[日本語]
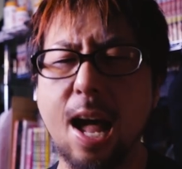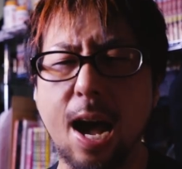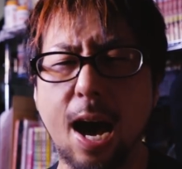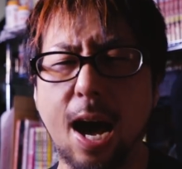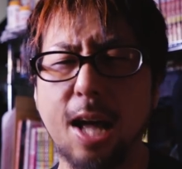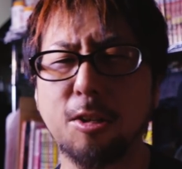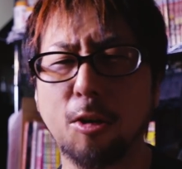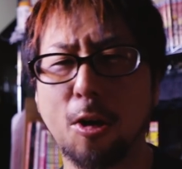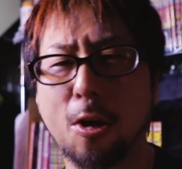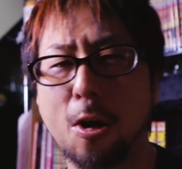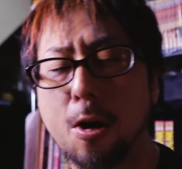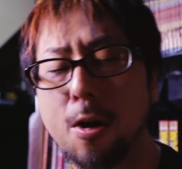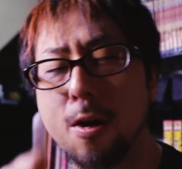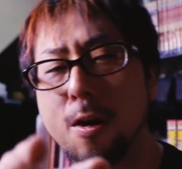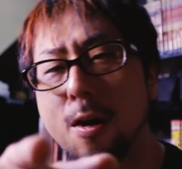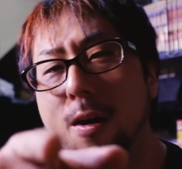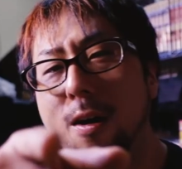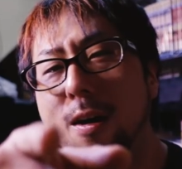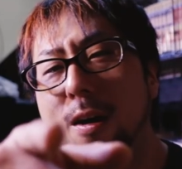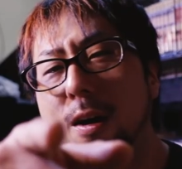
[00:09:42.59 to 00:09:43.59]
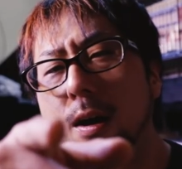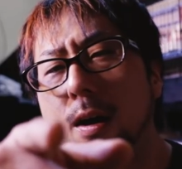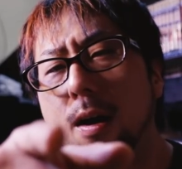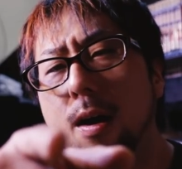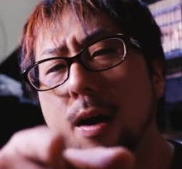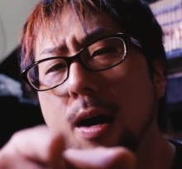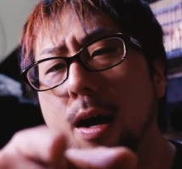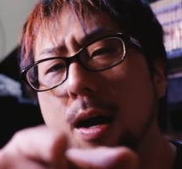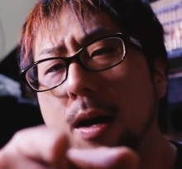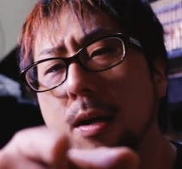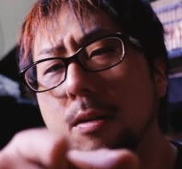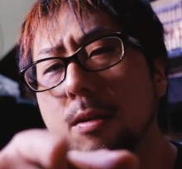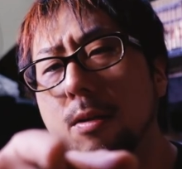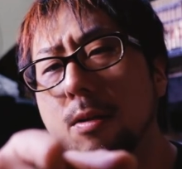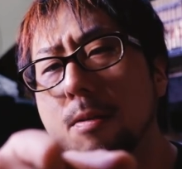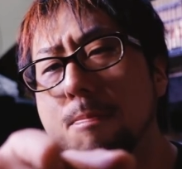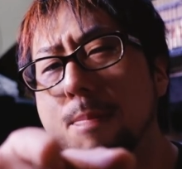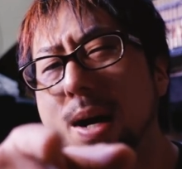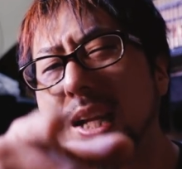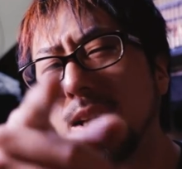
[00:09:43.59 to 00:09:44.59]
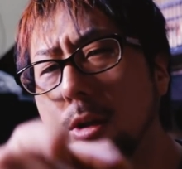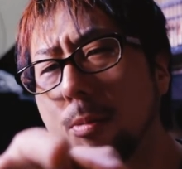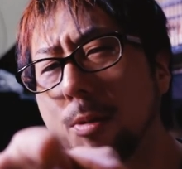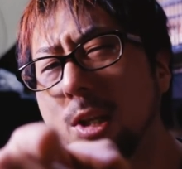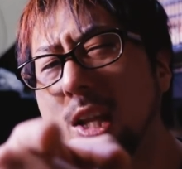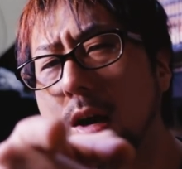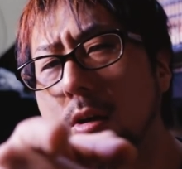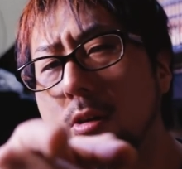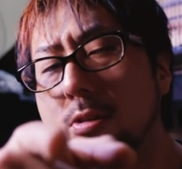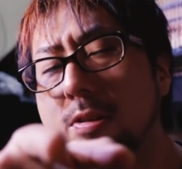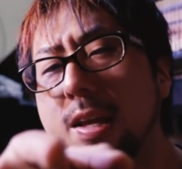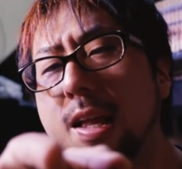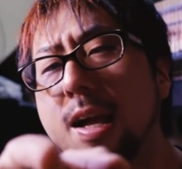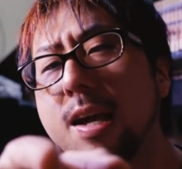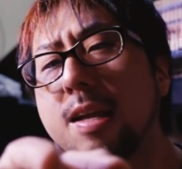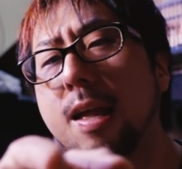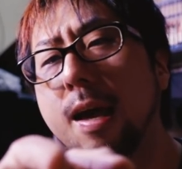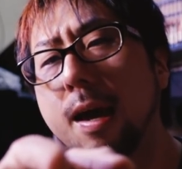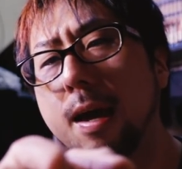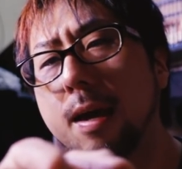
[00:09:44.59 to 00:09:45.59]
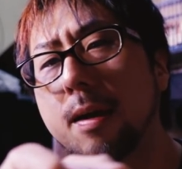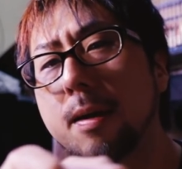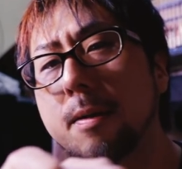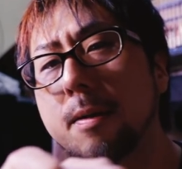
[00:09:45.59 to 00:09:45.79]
あと、はあの、バットボタン押さないで、